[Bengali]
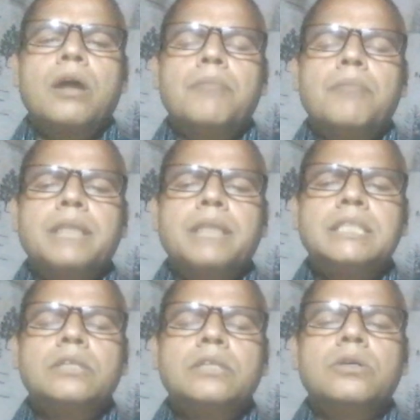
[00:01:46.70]
বাহ্যিক
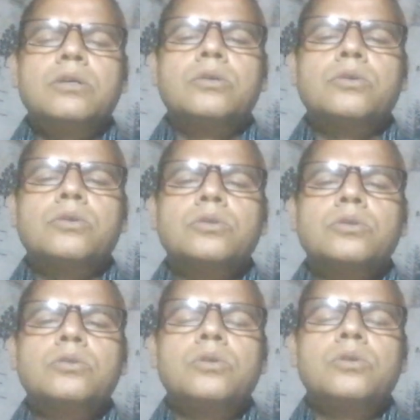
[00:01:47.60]
কোনো
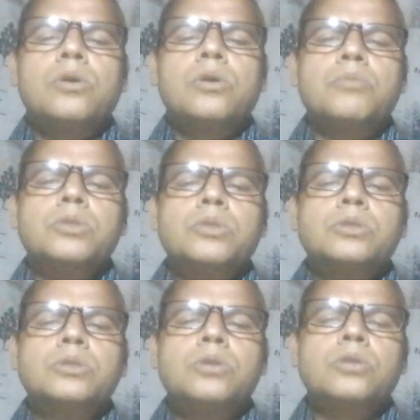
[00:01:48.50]
বস্তু
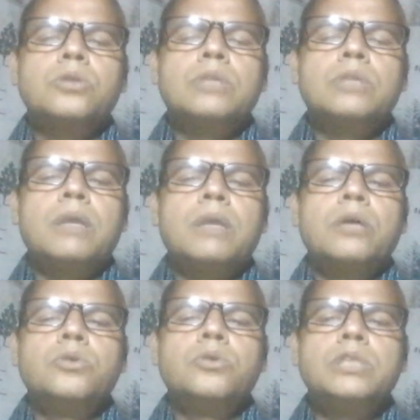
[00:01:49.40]
ঘটনা বা
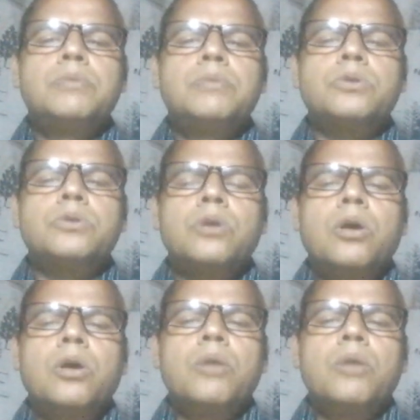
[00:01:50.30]
উদ্দীপক
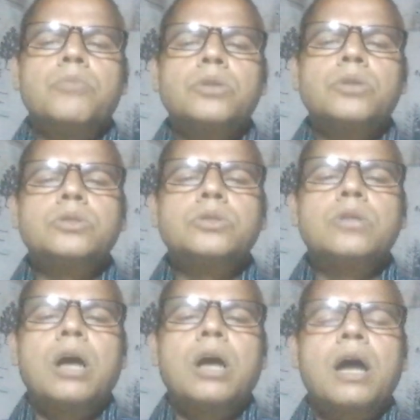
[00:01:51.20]
মনোযোগ
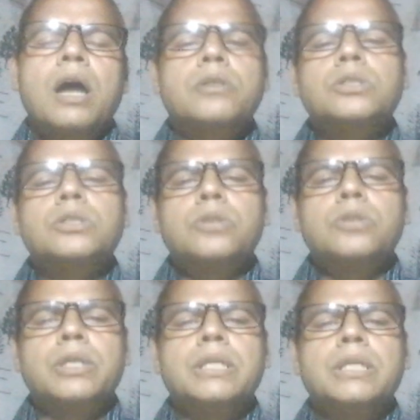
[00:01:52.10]
আকর্ষণ করে
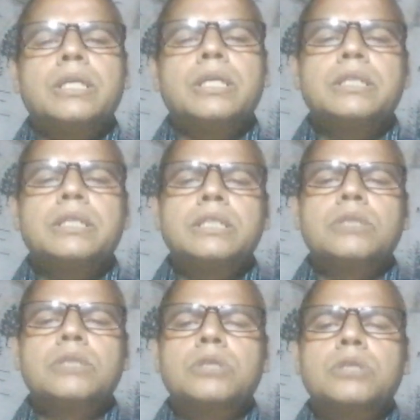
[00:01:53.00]
সেই সব
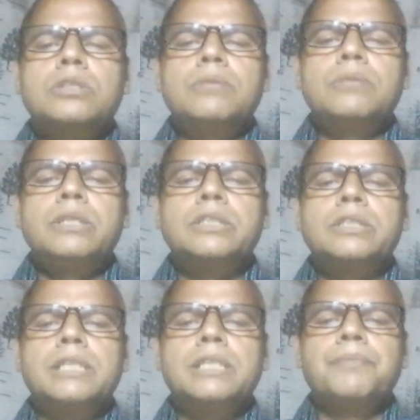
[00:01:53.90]
শর্তাবলী
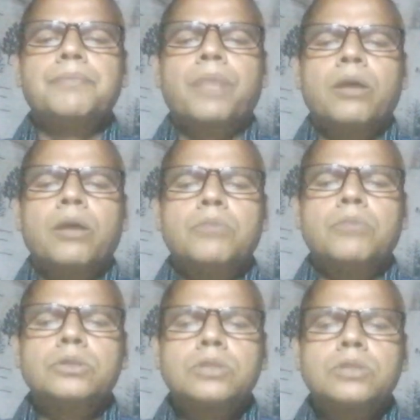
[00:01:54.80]
হচ্ছে
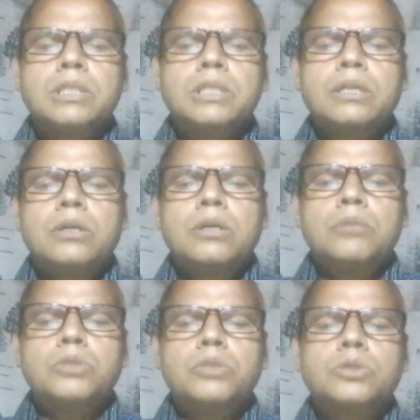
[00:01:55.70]
মনোযোগের
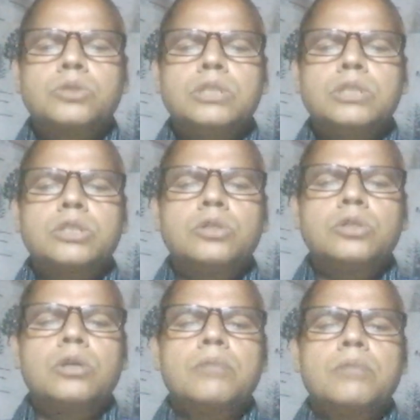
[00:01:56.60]
বস্তুনিষ্ঠ
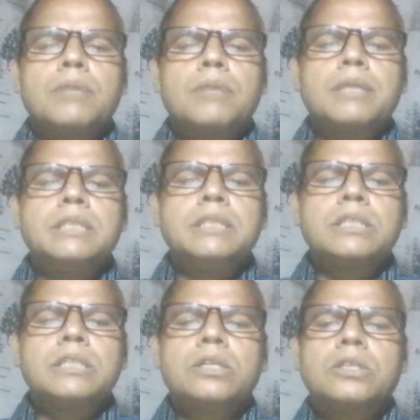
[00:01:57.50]
বা বাহ্যিক
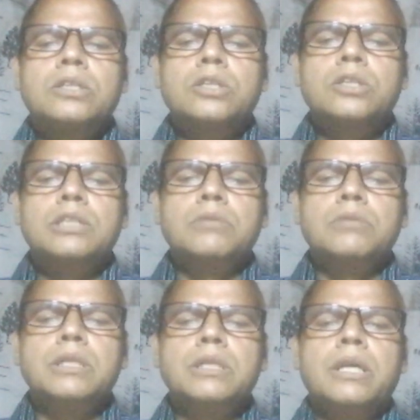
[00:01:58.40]
শর্তাবলী
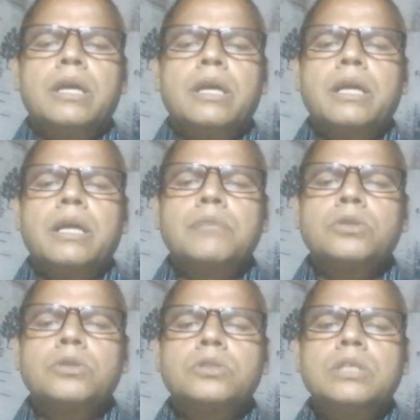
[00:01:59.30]
এই
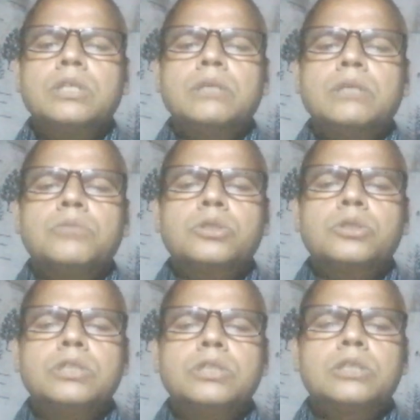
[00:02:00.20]
মনোযোগের
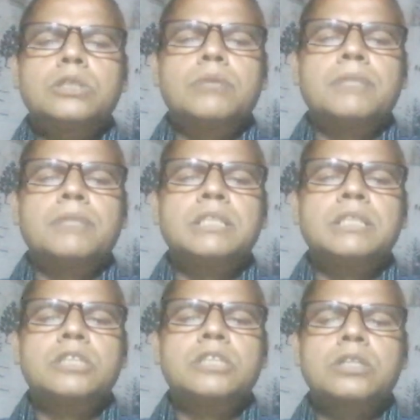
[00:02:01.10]
বস্তুনিষ্ঠ বা বাহ্যিক
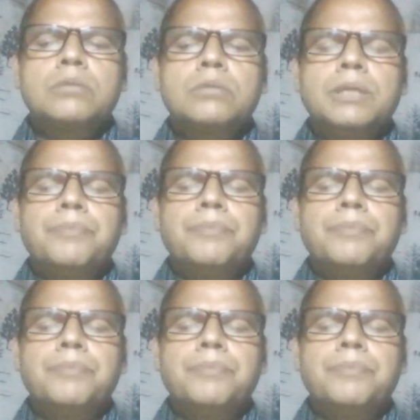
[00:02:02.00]
শর্তাবলী